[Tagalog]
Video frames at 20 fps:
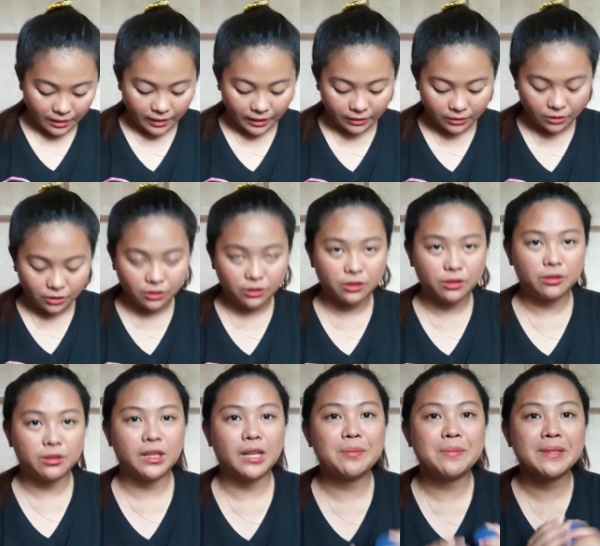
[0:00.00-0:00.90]
ito,
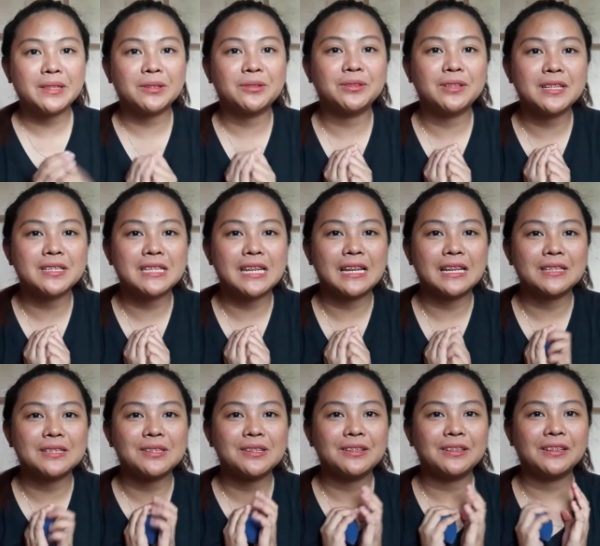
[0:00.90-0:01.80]
gamit ko na siya,
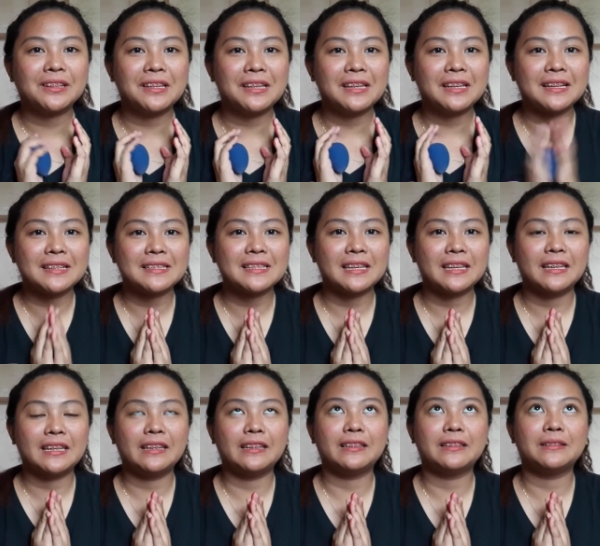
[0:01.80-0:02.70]
sorry,
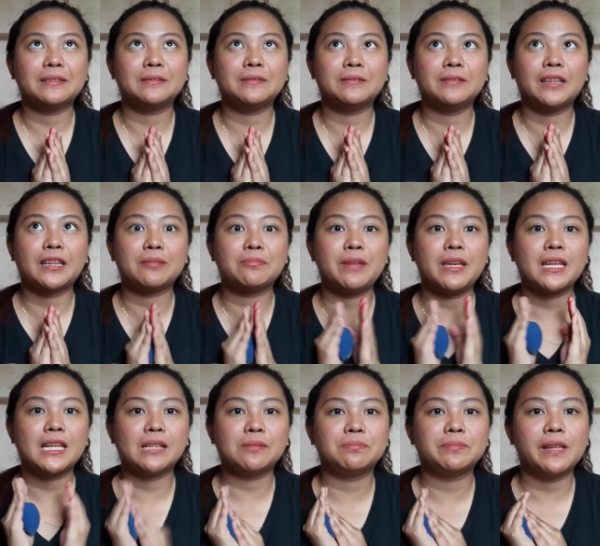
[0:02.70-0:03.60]
kasi
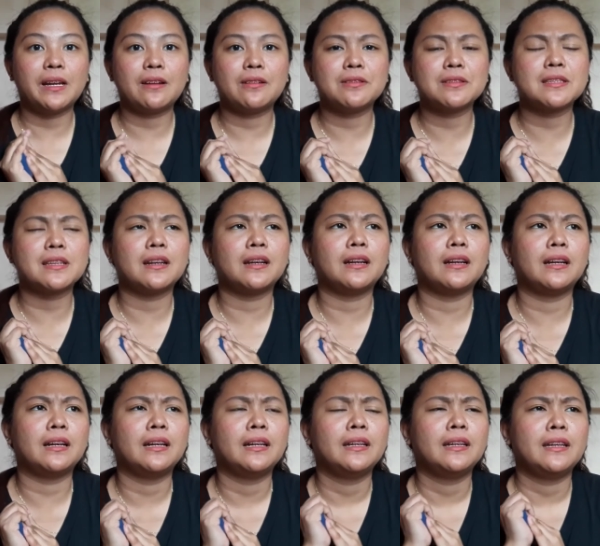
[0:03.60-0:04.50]
nag-makeup na ako
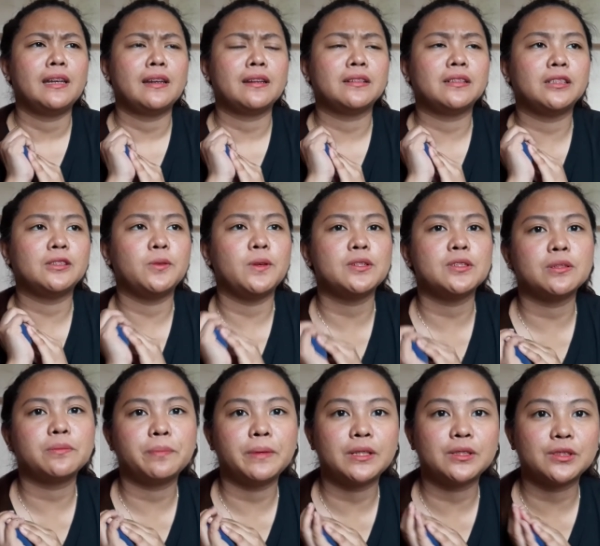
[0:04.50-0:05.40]
sa
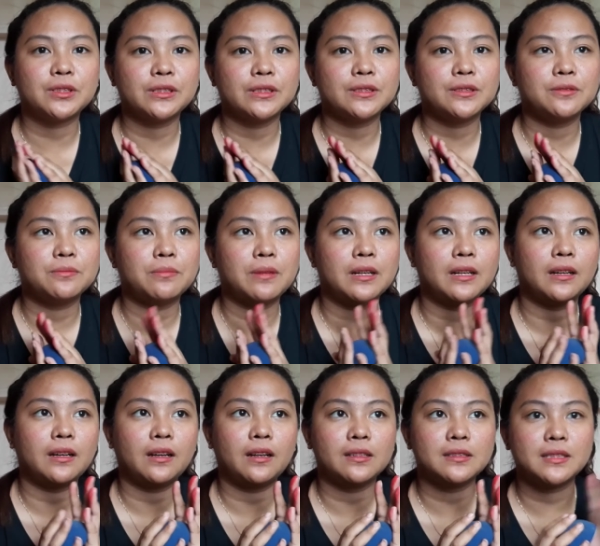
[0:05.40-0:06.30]
graduation pictures ng
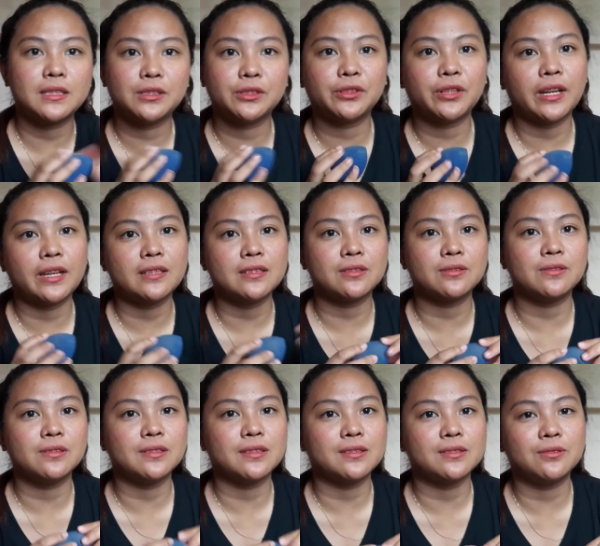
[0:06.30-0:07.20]
mga senior high
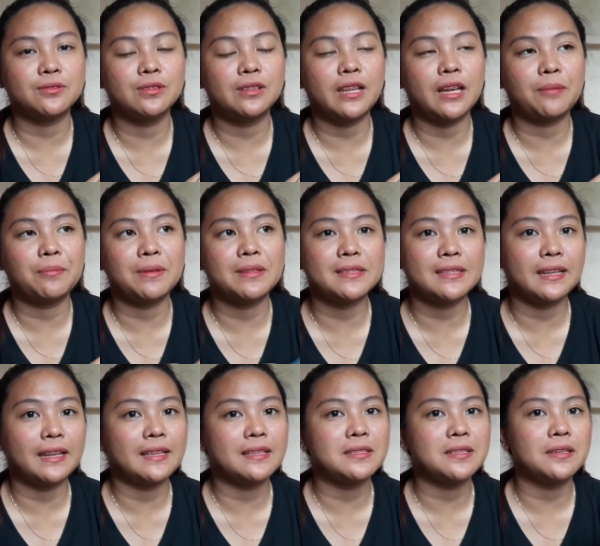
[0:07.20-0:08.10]
school sa school namin
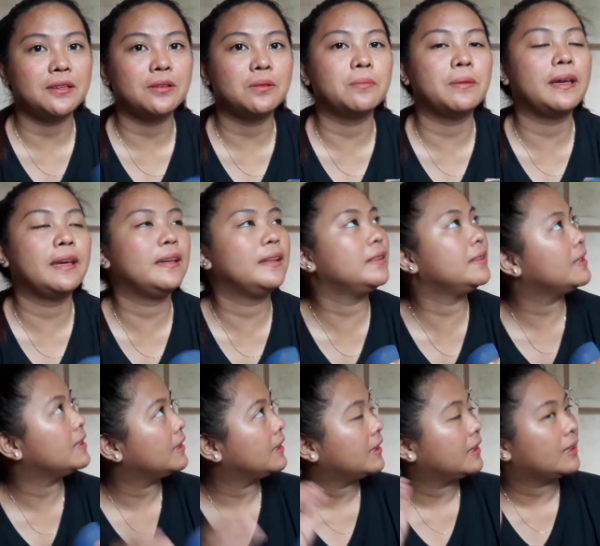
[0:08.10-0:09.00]
sa Lyceum. And,
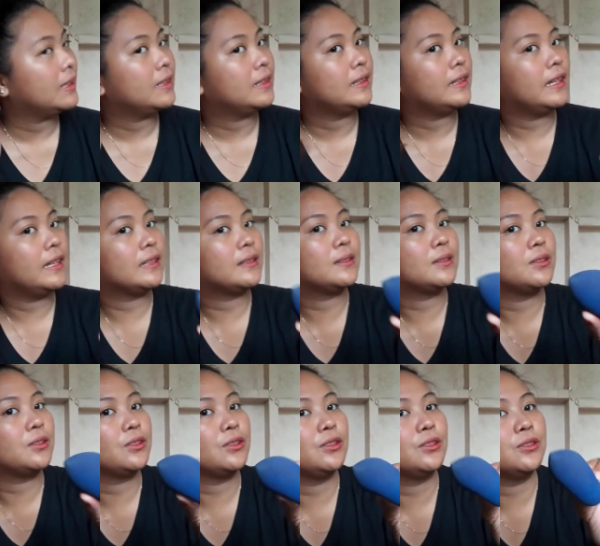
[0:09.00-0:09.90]

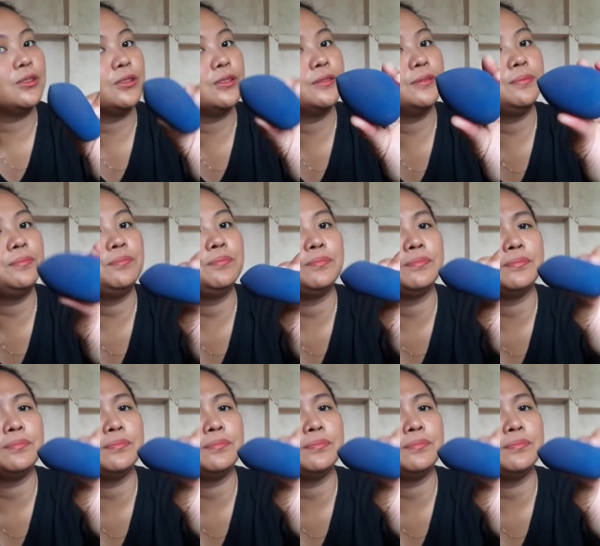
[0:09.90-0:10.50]
ito yung